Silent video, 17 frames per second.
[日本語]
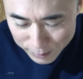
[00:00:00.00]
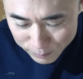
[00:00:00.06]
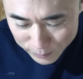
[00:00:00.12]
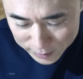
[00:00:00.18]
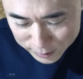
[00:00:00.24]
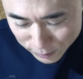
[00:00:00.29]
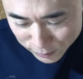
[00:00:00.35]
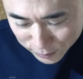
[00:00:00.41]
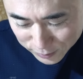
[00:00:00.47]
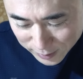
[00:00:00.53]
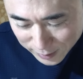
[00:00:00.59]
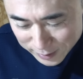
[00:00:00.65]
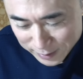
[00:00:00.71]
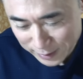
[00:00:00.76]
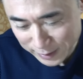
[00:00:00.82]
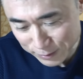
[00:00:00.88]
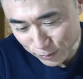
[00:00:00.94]
まあ、そういう
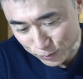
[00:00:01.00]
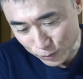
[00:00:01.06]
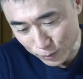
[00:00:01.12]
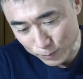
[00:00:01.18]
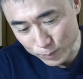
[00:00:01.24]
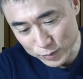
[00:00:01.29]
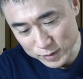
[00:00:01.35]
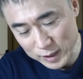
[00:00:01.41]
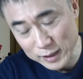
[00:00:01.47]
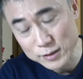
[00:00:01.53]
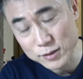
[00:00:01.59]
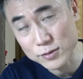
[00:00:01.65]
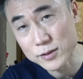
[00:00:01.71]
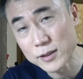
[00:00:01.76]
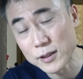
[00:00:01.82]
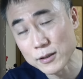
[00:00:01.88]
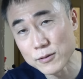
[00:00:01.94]
団体のトップ選
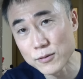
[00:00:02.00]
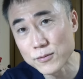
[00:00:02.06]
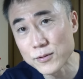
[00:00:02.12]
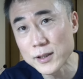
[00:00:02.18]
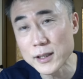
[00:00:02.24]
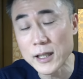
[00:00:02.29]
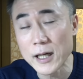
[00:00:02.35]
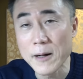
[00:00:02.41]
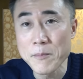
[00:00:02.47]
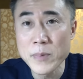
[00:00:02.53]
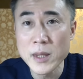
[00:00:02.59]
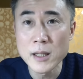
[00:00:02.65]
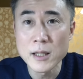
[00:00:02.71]
手っていうのは